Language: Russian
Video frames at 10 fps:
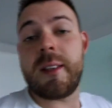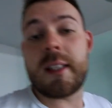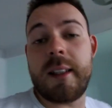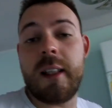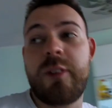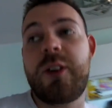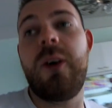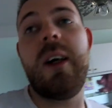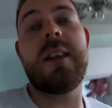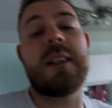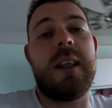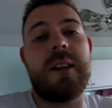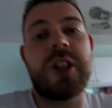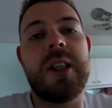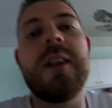вы сходили в туалет и
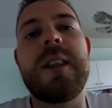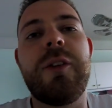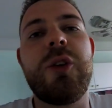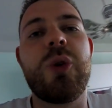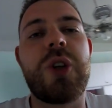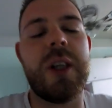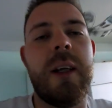сразу же идете в душ.